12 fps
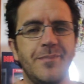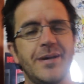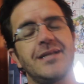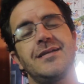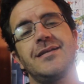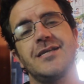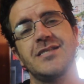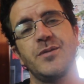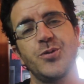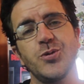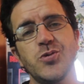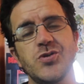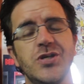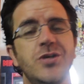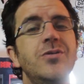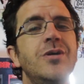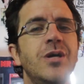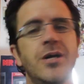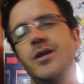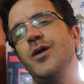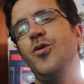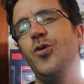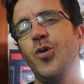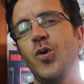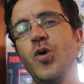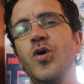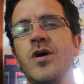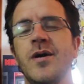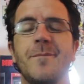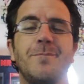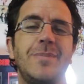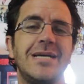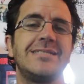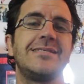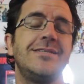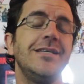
para tentar ser produzido. Não rolou, mas